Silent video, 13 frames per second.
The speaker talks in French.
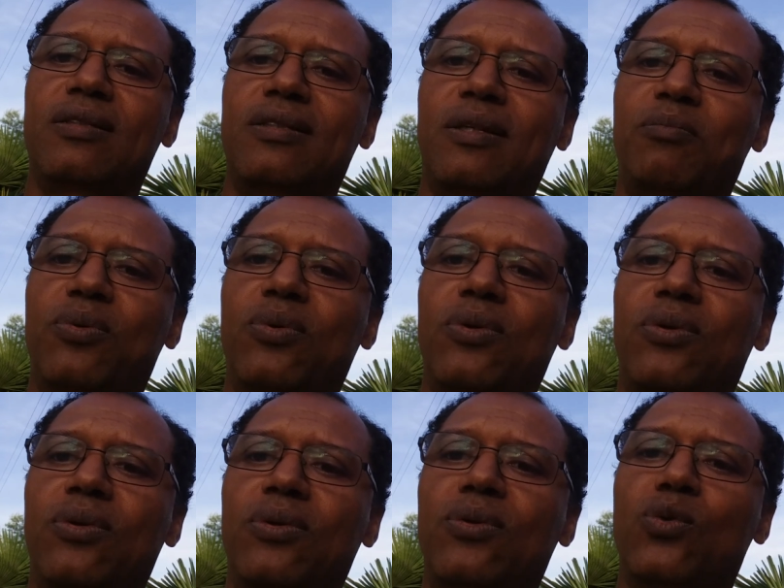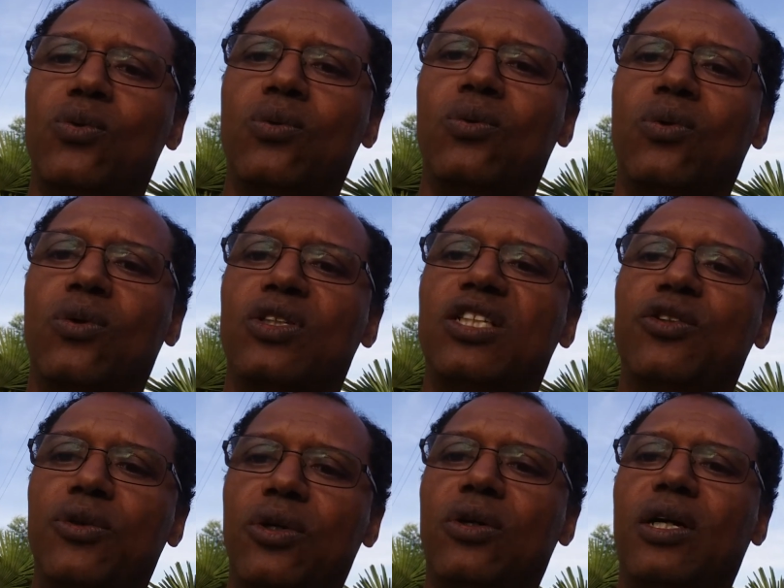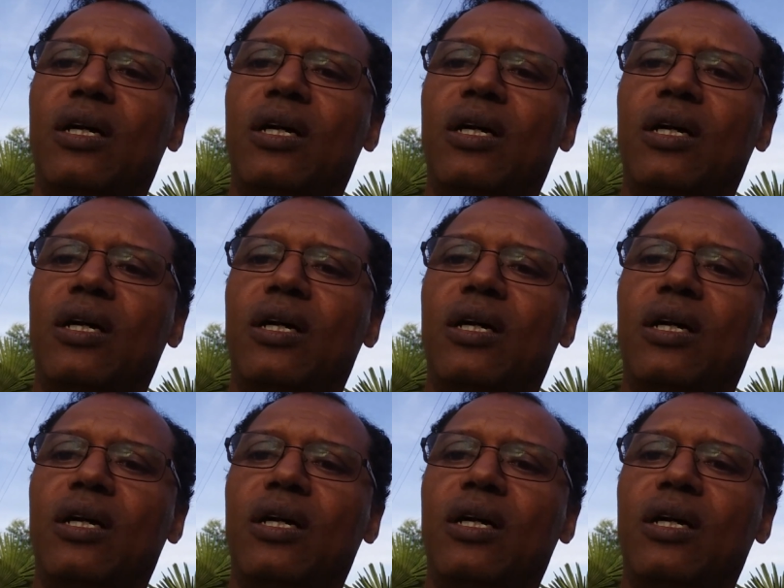c'est pour que nous continuions